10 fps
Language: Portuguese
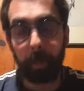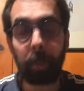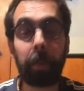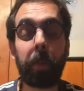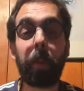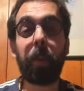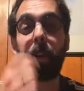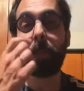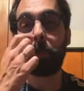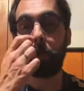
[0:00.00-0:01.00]
o primeiro
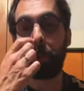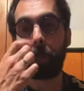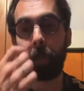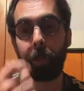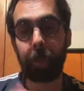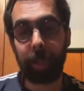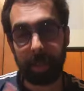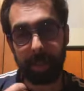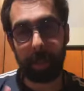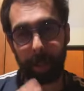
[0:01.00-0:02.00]
é se
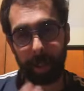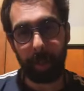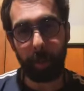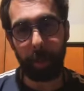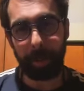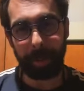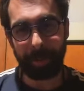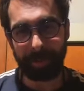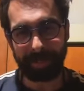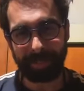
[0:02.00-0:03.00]
permitir sentir a culpa,
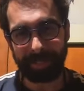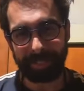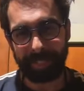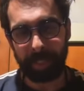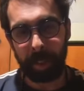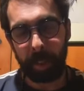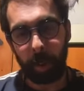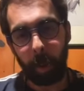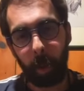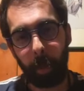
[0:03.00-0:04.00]

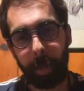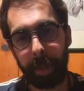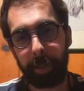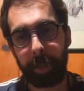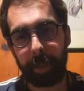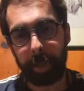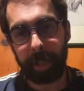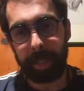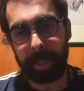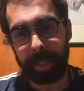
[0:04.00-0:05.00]
ou
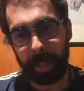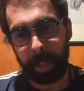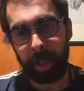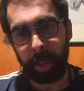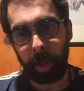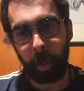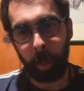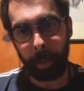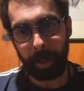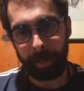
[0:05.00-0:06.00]
permitir-se sentir a
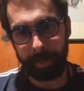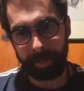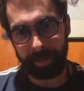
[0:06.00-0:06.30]
culpa.